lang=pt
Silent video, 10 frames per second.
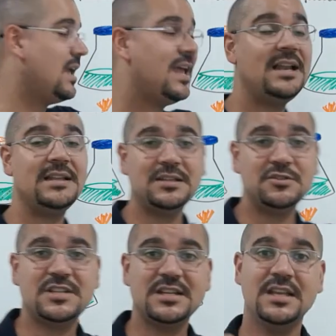ele diz
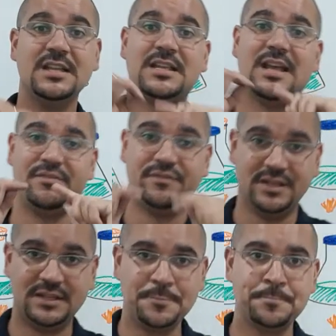o seguinte que a
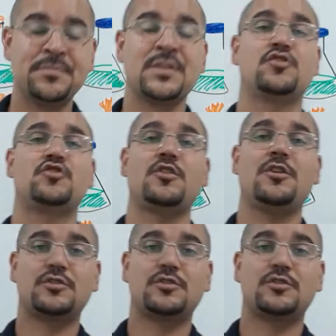vida só